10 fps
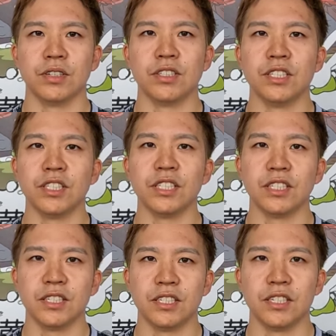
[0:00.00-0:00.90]
一日
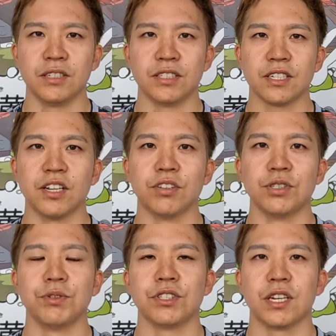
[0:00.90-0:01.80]
一日しっかりと
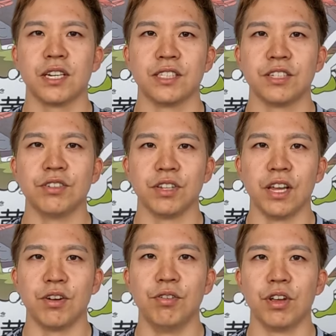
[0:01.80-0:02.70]
自分の力を出してくるん
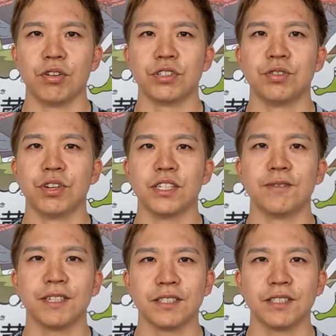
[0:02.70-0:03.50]
で応援よろしくお願いしま